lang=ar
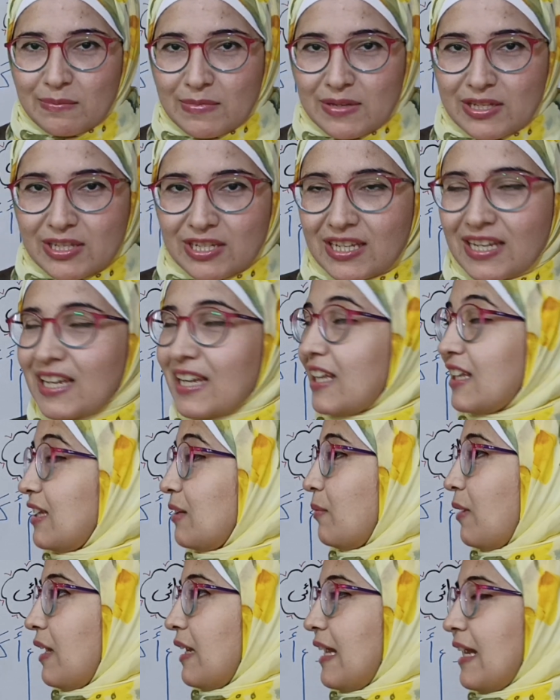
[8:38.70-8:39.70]
ماشي
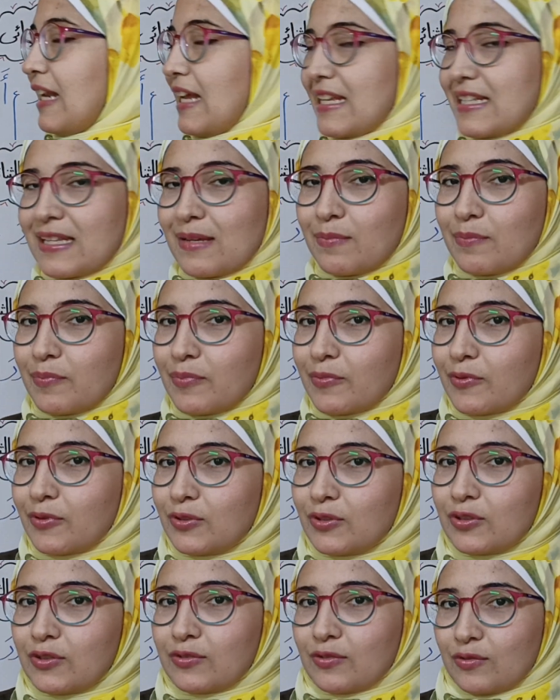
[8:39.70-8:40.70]
طبعا على حسب
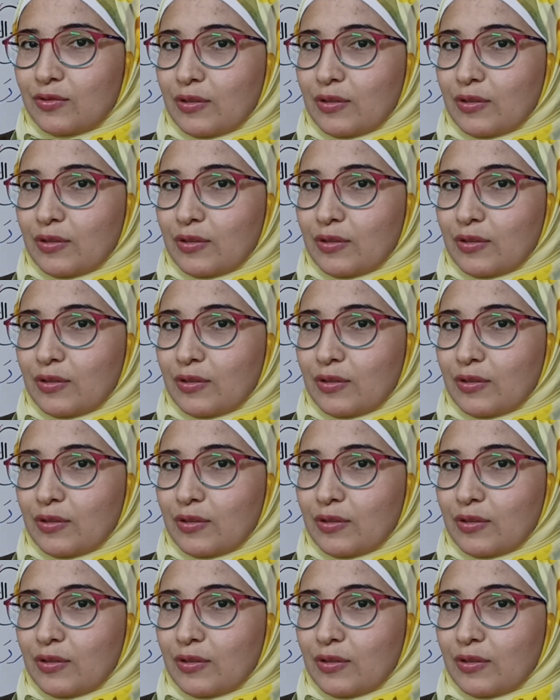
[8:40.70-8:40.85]
قدره